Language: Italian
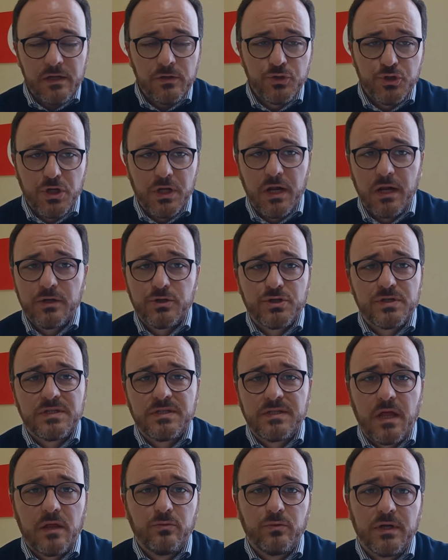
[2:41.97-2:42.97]
c'è la
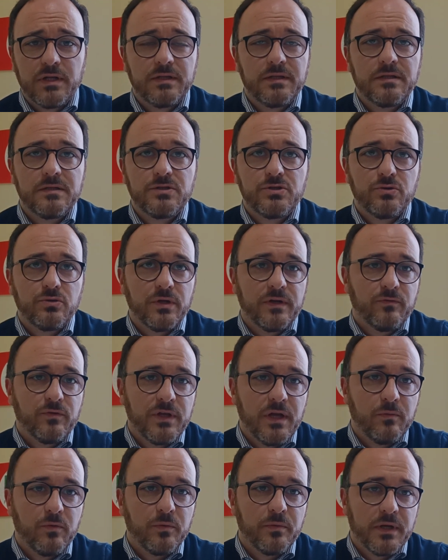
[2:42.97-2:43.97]
necessità di un'attenzione,
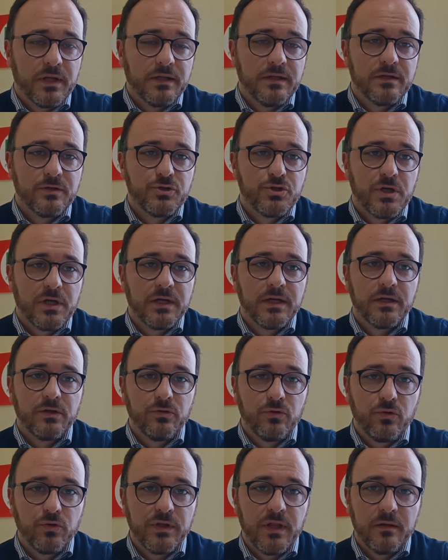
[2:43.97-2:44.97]
vogliamo prenderci anche
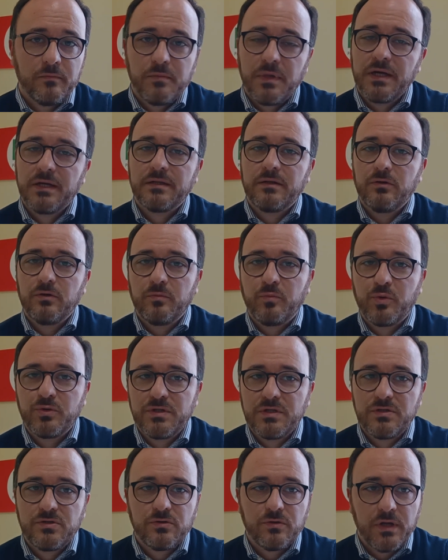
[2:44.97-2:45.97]
noi dai banchi
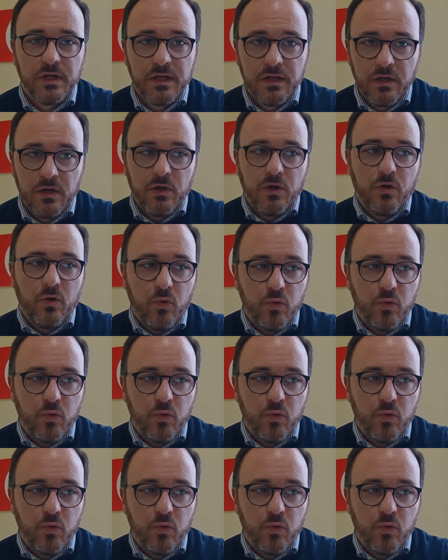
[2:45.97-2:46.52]
dell'opposizione